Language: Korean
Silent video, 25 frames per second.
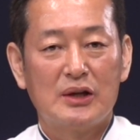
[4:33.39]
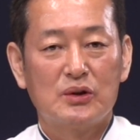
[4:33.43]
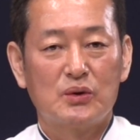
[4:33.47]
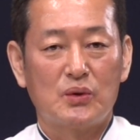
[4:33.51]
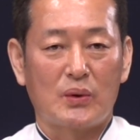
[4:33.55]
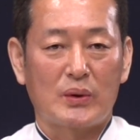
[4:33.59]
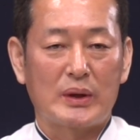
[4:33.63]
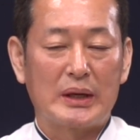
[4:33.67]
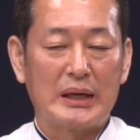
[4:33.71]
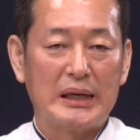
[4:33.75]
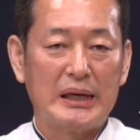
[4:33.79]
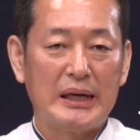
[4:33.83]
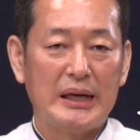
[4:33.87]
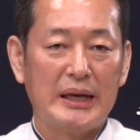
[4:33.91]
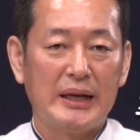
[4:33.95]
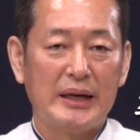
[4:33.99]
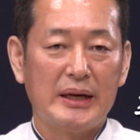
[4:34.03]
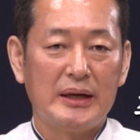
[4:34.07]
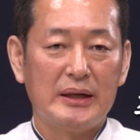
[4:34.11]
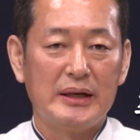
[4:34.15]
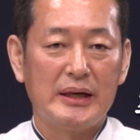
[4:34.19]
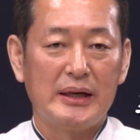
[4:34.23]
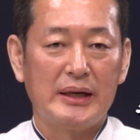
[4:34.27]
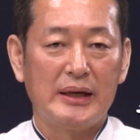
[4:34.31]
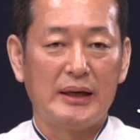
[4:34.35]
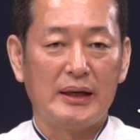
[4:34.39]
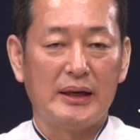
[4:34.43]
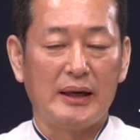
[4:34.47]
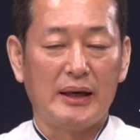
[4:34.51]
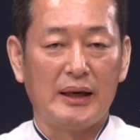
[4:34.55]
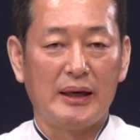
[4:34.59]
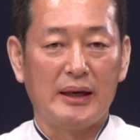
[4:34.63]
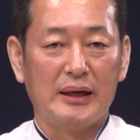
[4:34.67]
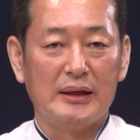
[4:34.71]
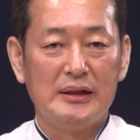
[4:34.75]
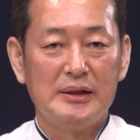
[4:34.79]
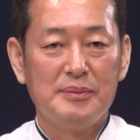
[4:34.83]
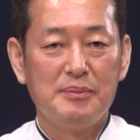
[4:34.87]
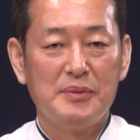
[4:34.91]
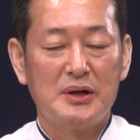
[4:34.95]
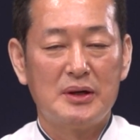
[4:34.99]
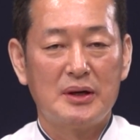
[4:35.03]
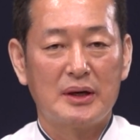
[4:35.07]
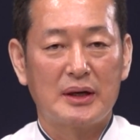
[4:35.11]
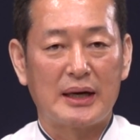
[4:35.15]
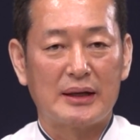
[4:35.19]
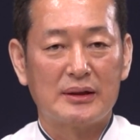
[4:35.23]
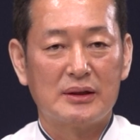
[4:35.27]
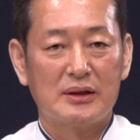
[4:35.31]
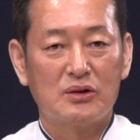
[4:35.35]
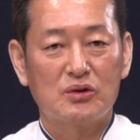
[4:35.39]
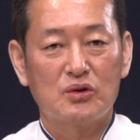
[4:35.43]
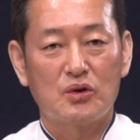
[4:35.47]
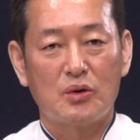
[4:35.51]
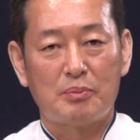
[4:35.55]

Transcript: 또 클린의 의미를 갖는